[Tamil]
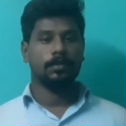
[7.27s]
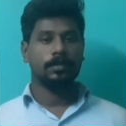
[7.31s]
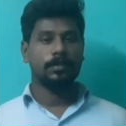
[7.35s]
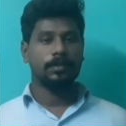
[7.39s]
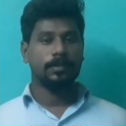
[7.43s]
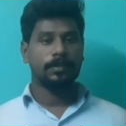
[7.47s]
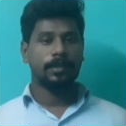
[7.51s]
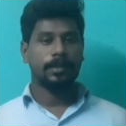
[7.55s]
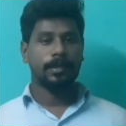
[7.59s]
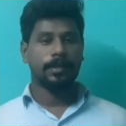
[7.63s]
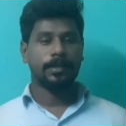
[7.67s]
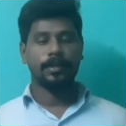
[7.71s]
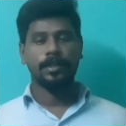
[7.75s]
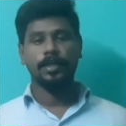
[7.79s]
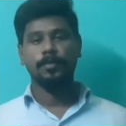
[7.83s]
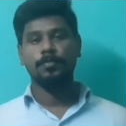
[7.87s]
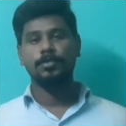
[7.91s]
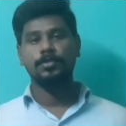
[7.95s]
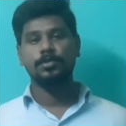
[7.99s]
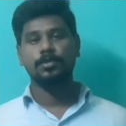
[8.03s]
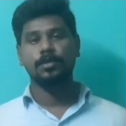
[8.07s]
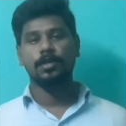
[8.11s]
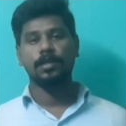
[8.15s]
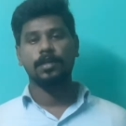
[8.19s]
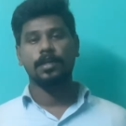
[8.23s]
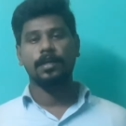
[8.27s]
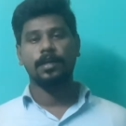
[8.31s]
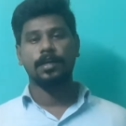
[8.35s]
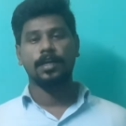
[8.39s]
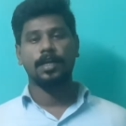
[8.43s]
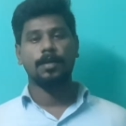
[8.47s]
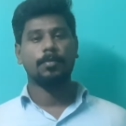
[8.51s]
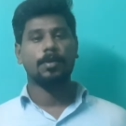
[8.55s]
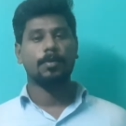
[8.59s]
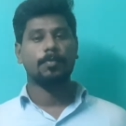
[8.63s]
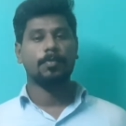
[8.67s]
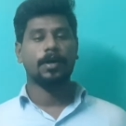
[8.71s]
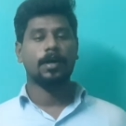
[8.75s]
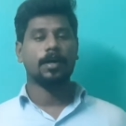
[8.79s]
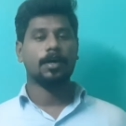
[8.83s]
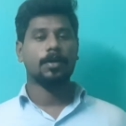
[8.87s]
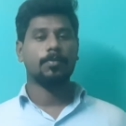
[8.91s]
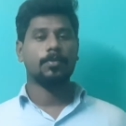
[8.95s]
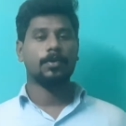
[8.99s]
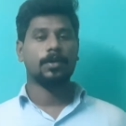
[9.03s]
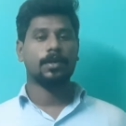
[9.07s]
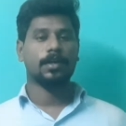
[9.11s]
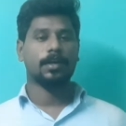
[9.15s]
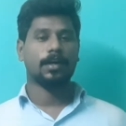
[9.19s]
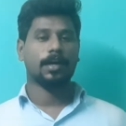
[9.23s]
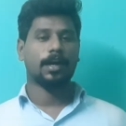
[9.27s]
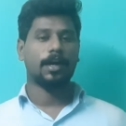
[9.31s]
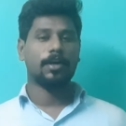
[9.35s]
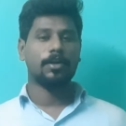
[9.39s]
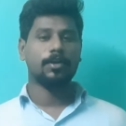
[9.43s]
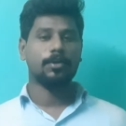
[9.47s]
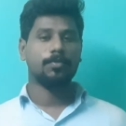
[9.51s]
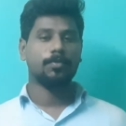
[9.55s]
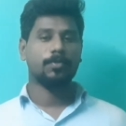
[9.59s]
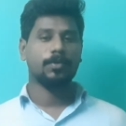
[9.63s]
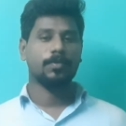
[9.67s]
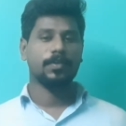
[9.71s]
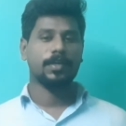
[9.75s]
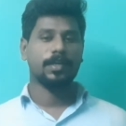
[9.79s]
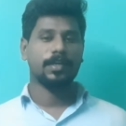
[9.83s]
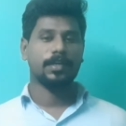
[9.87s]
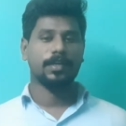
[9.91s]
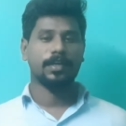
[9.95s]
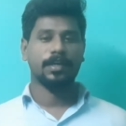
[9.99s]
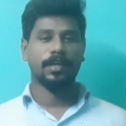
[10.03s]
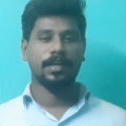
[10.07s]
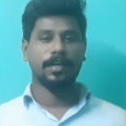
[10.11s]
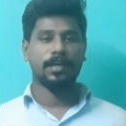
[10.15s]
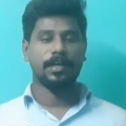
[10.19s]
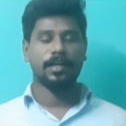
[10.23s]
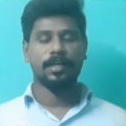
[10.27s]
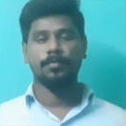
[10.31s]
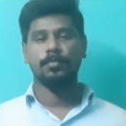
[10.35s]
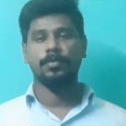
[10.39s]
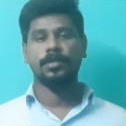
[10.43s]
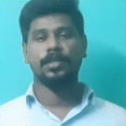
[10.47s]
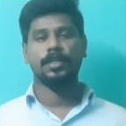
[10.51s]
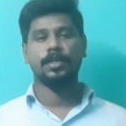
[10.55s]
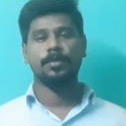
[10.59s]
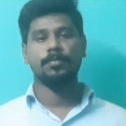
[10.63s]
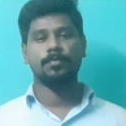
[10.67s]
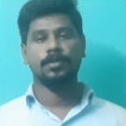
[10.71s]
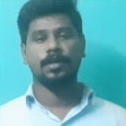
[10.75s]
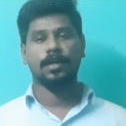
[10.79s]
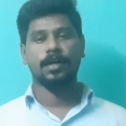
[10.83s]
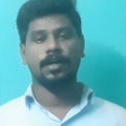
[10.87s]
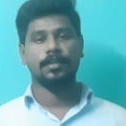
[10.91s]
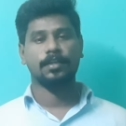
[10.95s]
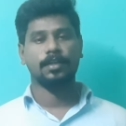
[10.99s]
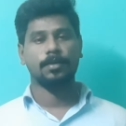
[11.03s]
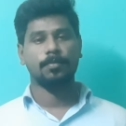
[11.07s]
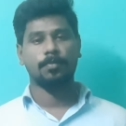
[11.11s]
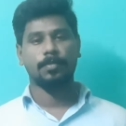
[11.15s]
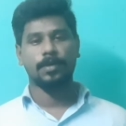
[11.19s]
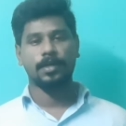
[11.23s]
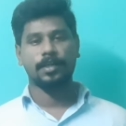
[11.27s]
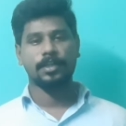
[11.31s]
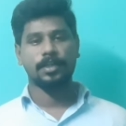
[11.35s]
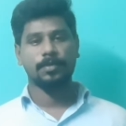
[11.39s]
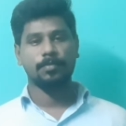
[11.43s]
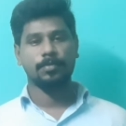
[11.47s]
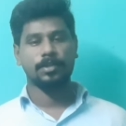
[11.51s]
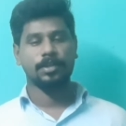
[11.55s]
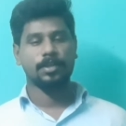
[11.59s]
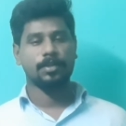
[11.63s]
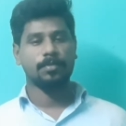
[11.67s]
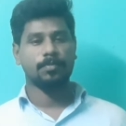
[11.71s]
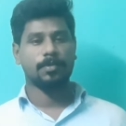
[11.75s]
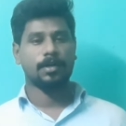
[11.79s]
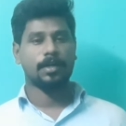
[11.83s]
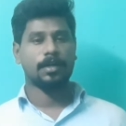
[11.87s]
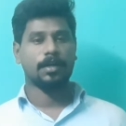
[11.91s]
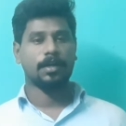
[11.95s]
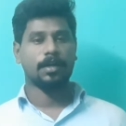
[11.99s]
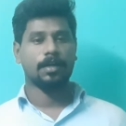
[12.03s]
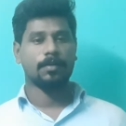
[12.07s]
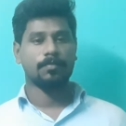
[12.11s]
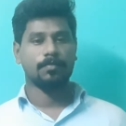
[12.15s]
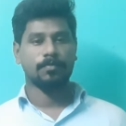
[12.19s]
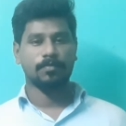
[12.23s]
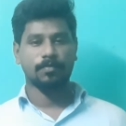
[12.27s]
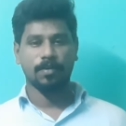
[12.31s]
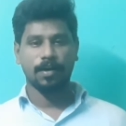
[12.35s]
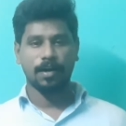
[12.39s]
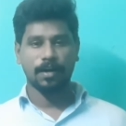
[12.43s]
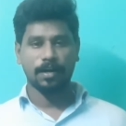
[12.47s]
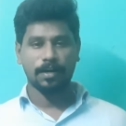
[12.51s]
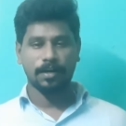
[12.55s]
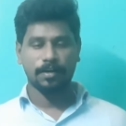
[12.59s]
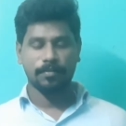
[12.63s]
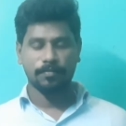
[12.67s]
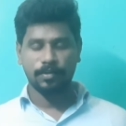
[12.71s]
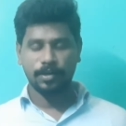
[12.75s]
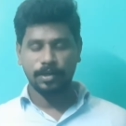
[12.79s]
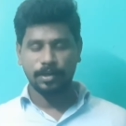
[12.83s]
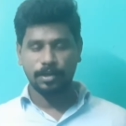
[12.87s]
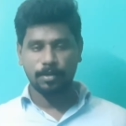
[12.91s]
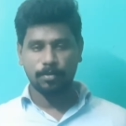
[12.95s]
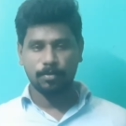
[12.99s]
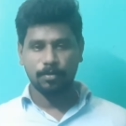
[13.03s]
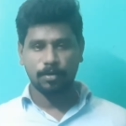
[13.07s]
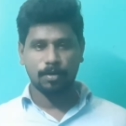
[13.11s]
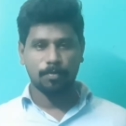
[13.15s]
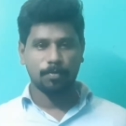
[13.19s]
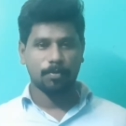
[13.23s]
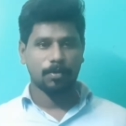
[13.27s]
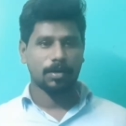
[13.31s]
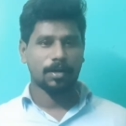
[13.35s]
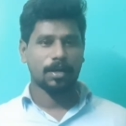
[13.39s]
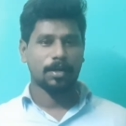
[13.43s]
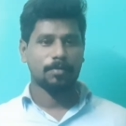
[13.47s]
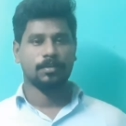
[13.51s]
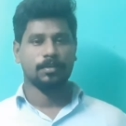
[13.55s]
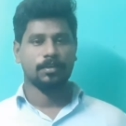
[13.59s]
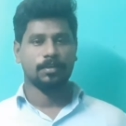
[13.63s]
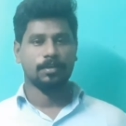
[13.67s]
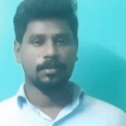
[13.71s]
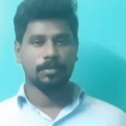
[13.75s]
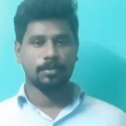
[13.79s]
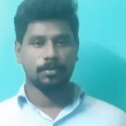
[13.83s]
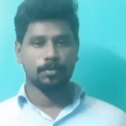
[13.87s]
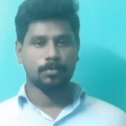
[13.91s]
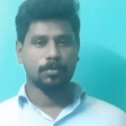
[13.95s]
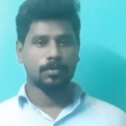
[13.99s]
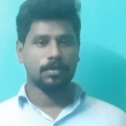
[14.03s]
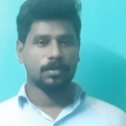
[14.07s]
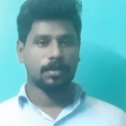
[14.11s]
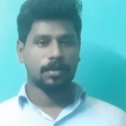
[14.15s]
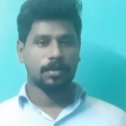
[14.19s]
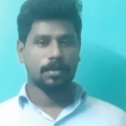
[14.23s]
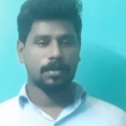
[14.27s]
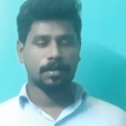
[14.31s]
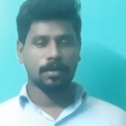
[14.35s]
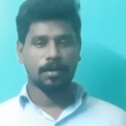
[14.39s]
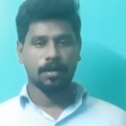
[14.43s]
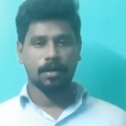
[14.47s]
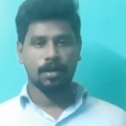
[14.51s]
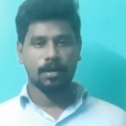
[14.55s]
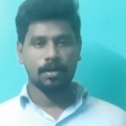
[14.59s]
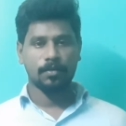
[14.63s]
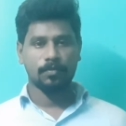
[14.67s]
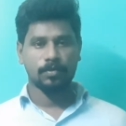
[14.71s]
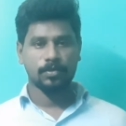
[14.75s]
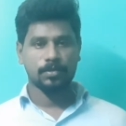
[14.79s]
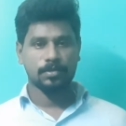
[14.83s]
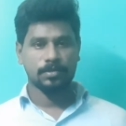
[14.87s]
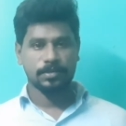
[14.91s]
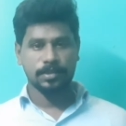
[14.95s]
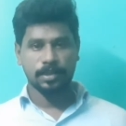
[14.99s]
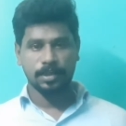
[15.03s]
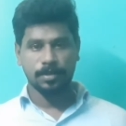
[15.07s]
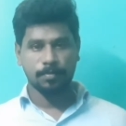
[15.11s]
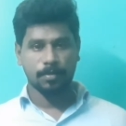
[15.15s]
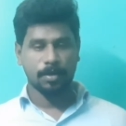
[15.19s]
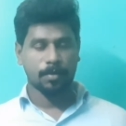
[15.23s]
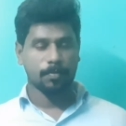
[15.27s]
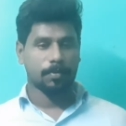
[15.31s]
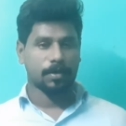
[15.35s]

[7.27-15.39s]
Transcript: இந்த எபிசோடில் நம்ம பார்க்க போகிற ஹாலிவுட் மூவி என்ன என்பதையும் அந்த படத்தை பற்றியும் பார்க்கலாம் வாங்க வீடியோக்குள்ளே போகலாம் இது உங்கள் ஹாலிவுட் சினிமா